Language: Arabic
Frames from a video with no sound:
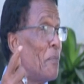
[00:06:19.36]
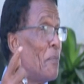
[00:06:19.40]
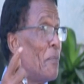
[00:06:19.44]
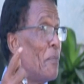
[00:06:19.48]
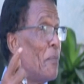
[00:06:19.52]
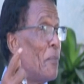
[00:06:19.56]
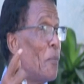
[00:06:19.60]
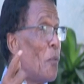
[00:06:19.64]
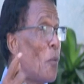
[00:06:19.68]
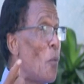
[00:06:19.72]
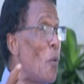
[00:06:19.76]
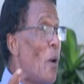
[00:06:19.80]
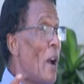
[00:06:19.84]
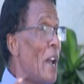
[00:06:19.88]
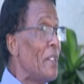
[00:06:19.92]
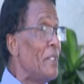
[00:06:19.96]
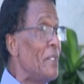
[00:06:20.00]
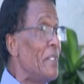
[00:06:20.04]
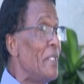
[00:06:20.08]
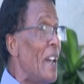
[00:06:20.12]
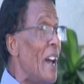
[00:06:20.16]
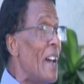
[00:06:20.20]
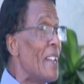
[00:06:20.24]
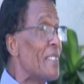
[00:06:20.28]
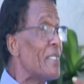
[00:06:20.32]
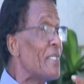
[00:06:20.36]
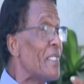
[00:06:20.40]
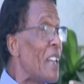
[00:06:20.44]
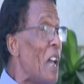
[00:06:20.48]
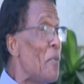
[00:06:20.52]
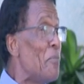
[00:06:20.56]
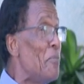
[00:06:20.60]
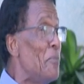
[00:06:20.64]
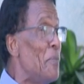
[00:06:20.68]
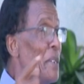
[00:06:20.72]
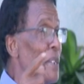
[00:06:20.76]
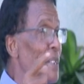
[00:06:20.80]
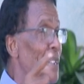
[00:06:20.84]
صحيح واحده
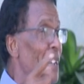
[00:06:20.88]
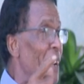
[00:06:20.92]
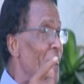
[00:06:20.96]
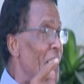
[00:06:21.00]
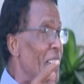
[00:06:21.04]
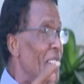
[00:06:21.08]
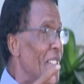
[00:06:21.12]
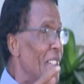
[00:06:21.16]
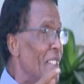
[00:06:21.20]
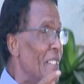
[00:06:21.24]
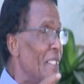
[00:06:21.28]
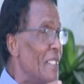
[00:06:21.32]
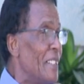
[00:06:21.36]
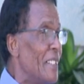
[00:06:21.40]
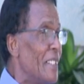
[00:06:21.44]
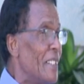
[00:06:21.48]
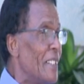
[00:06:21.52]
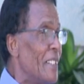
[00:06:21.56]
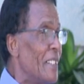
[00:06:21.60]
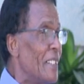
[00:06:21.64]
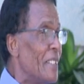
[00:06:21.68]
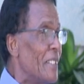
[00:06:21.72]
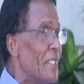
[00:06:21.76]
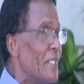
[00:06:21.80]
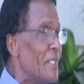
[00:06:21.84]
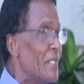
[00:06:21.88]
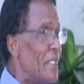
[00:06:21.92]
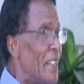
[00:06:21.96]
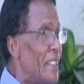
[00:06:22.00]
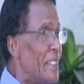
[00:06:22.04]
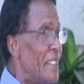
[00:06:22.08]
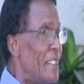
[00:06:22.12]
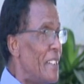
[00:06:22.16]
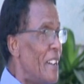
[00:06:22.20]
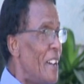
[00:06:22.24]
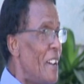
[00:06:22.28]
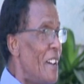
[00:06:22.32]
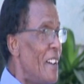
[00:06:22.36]
اصعب منها
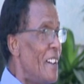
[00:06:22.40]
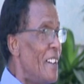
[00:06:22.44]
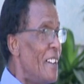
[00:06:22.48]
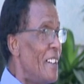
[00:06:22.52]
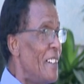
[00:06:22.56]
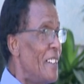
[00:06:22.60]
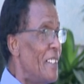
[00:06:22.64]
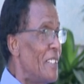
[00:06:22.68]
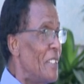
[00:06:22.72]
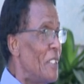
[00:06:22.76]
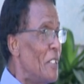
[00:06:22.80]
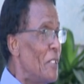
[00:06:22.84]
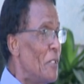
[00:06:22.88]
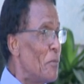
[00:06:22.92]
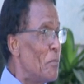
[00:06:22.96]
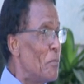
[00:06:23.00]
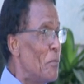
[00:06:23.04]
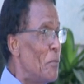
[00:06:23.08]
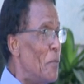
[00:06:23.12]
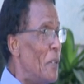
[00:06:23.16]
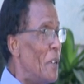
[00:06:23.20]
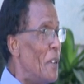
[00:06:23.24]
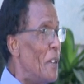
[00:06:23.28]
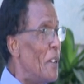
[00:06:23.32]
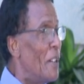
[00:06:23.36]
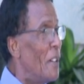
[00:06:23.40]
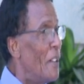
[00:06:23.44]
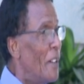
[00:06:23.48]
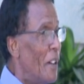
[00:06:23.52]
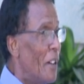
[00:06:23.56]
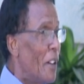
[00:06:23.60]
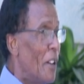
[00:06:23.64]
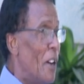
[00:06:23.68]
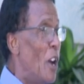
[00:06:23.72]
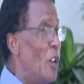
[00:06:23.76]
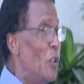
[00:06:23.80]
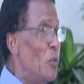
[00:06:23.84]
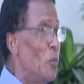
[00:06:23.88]
ترى
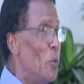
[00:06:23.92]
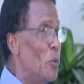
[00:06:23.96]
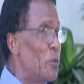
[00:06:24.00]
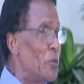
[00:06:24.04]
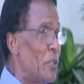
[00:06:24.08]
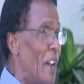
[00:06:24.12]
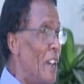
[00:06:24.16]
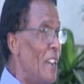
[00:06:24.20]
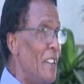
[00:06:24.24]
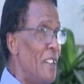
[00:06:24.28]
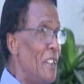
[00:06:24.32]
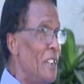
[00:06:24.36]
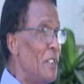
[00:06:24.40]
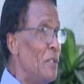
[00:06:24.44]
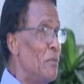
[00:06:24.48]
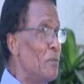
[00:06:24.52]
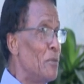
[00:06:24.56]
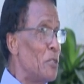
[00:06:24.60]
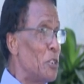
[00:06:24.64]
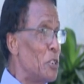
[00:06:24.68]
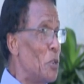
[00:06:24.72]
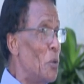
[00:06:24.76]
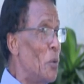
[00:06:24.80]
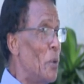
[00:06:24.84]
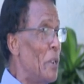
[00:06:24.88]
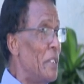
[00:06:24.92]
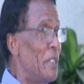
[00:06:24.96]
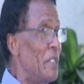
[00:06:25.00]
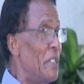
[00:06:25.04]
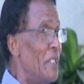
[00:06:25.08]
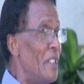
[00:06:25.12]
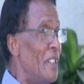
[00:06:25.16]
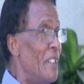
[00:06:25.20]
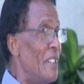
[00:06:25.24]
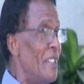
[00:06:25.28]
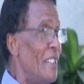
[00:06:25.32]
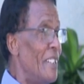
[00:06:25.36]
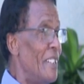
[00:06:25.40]
قال متألم شوية
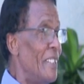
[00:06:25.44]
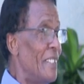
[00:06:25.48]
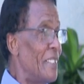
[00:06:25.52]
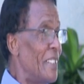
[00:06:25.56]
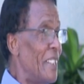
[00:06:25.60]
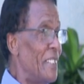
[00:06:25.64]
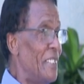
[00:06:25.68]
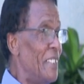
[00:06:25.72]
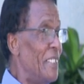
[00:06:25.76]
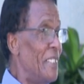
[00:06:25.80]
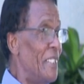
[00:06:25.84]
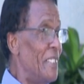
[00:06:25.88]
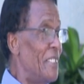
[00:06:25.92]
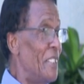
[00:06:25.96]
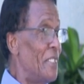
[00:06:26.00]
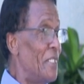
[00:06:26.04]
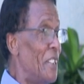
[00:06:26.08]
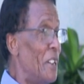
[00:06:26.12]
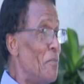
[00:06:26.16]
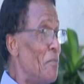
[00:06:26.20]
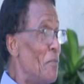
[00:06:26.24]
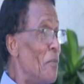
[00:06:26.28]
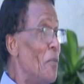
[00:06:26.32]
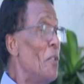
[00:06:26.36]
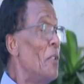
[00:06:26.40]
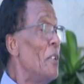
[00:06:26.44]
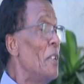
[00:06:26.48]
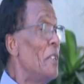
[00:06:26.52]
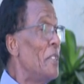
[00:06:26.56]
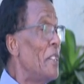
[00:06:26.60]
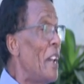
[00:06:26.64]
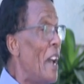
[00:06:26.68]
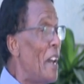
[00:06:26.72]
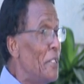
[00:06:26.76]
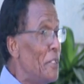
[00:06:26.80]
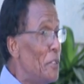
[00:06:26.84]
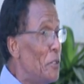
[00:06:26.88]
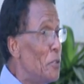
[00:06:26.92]
مثلا
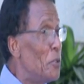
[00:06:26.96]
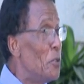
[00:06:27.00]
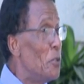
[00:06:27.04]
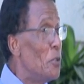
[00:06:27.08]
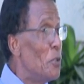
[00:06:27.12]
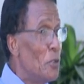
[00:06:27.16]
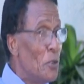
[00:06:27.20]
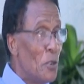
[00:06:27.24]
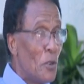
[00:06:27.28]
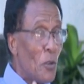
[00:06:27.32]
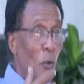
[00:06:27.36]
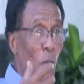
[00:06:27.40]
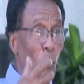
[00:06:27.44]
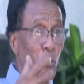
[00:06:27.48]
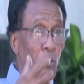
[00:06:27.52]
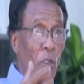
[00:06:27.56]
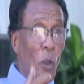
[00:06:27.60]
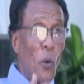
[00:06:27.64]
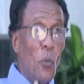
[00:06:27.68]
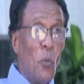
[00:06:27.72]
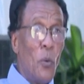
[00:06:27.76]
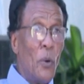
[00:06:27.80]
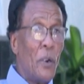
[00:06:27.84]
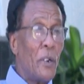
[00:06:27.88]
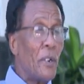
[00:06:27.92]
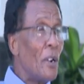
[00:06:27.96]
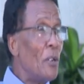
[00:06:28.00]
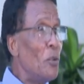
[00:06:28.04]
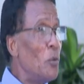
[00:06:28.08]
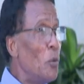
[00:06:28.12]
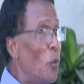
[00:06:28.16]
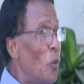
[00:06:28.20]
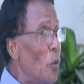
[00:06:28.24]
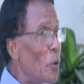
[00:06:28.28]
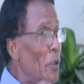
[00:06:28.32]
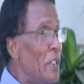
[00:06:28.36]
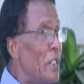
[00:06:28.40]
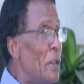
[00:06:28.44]
يعني تطور
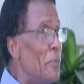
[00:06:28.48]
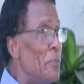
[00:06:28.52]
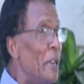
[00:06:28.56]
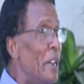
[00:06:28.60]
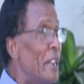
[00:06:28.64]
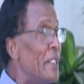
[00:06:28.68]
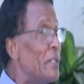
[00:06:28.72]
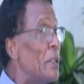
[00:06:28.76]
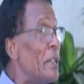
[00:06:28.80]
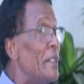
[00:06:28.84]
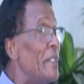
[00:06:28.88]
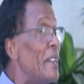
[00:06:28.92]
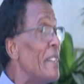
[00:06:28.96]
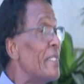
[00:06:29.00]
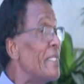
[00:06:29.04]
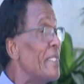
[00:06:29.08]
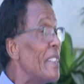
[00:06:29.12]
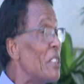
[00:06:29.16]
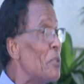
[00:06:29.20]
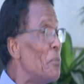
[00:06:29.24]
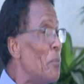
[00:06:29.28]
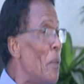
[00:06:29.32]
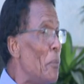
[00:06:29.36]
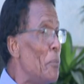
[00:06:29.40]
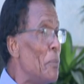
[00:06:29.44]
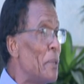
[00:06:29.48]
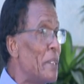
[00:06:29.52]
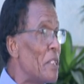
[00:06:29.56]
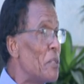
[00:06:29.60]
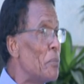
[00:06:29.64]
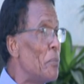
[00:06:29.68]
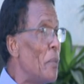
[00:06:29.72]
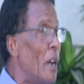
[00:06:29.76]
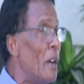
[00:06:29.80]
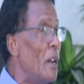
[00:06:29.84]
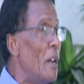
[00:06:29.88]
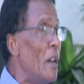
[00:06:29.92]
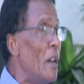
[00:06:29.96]
الأغنية بقت الناس تسمع
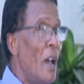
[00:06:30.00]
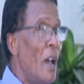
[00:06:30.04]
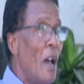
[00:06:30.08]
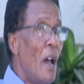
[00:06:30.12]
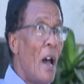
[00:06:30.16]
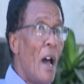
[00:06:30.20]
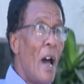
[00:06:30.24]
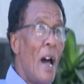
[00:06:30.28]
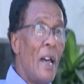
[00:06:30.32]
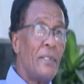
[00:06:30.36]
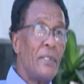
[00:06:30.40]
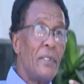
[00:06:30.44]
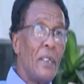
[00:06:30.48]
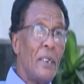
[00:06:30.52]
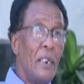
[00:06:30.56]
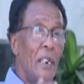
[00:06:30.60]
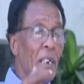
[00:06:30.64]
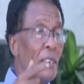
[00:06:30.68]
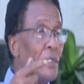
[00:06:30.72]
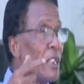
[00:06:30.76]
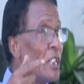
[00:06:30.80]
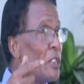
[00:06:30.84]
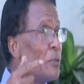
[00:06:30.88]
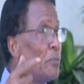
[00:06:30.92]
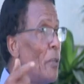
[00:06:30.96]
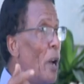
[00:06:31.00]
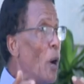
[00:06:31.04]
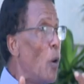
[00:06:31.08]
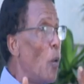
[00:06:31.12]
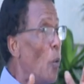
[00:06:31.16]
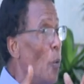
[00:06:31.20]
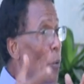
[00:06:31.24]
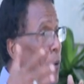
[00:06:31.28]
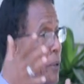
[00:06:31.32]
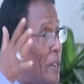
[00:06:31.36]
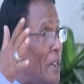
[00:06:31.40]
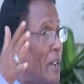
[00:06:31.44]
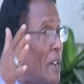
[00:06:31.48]
بتسمع هسه الليله تسمع
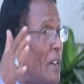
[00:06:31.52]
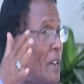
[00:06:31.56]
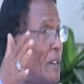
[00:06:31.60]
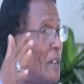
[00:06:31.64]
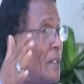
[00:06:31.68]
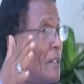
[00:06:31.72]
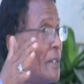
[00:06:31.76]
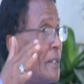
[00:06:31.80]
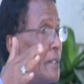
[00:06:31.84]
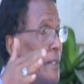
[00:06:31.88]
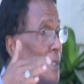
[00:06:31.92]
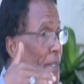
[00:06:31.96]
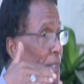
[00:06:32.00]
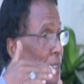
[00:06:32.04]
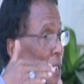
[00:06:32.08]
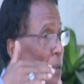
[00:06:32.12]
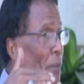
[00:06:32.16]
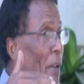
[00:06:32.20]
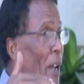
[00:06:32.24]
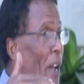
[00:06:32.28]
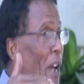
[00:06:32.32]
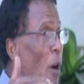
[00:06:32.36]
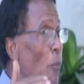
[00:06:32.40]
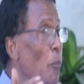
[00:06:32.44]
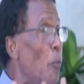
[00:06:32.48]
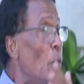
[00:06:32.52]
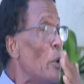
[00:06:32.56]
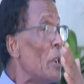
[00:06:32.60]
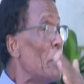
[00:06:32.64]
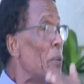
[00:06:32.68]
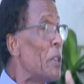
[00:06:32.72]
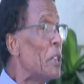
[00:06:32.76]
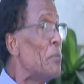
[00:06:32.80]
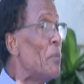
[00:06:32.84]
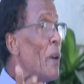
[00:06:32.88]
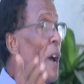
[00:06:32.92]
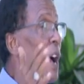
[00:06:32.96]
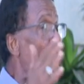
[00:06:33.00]
اغنيه سمحة بكره
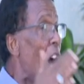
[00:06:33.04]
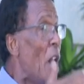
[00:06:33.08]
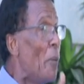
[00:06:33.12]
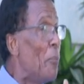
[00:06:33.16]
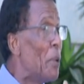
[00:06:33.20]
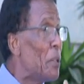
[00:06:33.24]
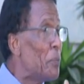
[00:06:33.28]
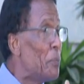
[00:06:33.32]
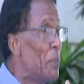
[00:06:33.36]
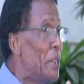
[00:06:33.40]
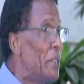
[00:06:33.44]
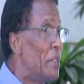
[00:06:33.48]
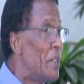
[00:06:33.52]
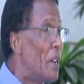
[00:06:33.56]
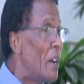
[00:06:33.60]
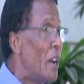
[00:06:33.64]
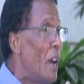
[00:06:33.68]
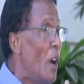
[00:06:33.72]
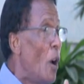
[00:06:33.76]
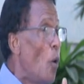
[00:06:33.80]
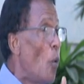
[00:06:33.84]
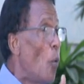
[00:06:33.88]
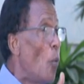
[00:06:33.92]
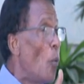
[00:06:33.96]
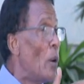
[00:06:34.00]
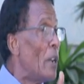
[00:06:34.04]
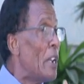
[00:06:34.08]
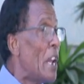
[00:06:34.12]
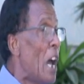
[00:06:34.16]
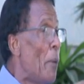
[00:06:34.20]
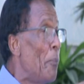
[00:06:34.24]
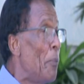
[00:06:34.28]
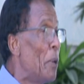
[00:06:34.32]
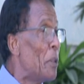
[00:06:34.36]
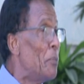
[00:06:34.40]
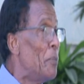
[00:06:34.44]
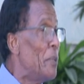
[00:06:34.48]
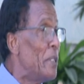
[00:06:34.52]
تسمع اهبط منها صحيح.
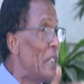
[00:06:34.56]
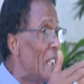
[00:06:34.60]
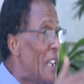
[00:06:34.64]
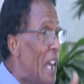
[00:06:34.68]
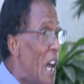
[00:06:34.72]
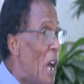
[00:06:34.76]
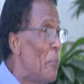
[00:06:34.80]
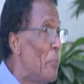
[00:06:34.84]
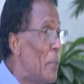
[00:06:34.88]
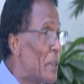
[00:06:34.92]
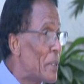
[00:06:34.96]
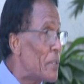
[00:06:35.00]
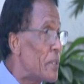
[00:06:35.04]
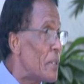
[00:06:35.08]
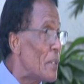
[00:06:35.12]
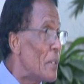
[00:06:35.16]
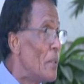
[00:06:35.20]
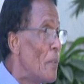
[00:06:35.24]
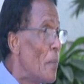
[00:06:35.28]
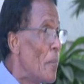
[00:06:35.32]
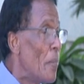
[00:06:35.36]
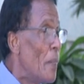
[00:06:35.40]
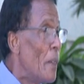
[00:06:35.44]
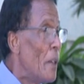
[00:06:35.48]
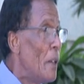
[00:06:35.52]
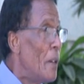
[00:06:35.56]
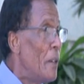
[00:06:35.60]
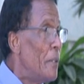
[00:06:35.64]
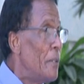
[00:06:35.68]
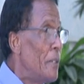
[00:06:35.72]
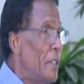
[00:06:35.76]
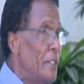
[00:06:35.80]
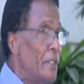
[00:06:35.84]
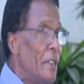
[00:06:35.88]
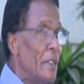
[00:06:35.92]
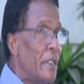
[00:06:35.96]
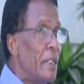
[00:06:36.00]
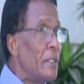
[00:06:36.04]
والاهبط من الاهبط نعم
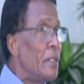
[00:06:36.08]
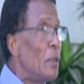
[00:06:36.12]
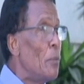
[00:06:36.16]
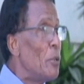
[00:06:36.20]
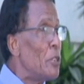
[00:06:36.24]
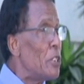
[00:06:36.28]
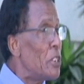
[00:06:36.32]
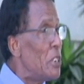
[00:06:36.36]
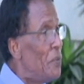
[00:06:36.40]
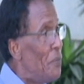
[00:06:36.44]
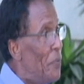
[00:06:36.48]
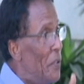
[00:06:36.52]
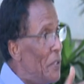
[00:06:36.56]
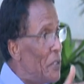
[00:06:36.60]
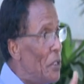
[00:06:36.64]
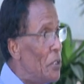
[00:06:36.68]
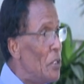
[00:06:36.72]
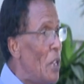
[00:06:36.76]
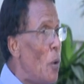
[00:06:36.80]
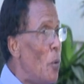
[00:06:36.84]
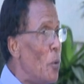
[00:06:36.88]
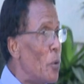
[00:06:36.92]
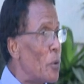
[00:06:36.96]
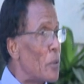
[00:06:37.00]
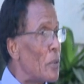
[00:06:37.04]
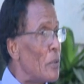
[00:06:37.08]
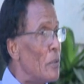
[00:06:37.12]
احنا نعم. كده ماشيين في تدهور